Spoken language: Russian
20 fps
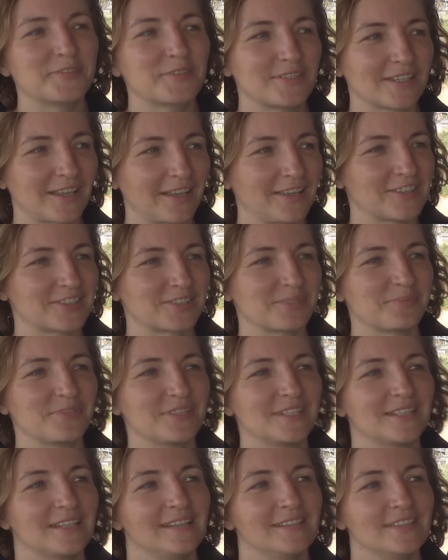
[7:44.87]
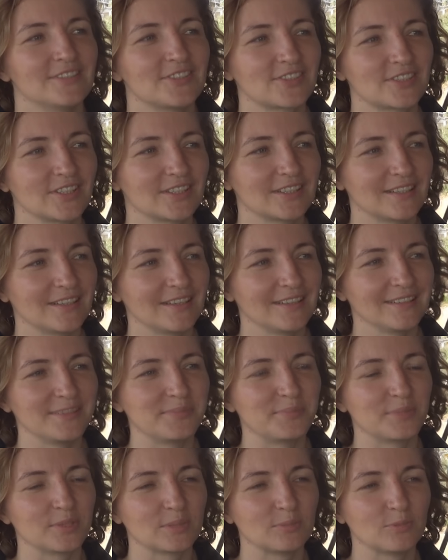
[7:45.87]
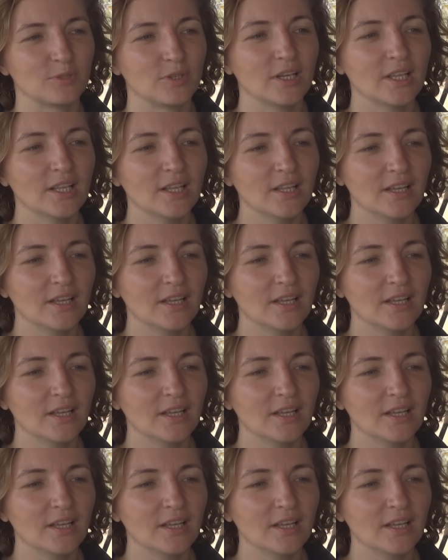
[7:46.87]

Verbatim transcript: В Турции, конечно, там идеальная чистота, и поэтому...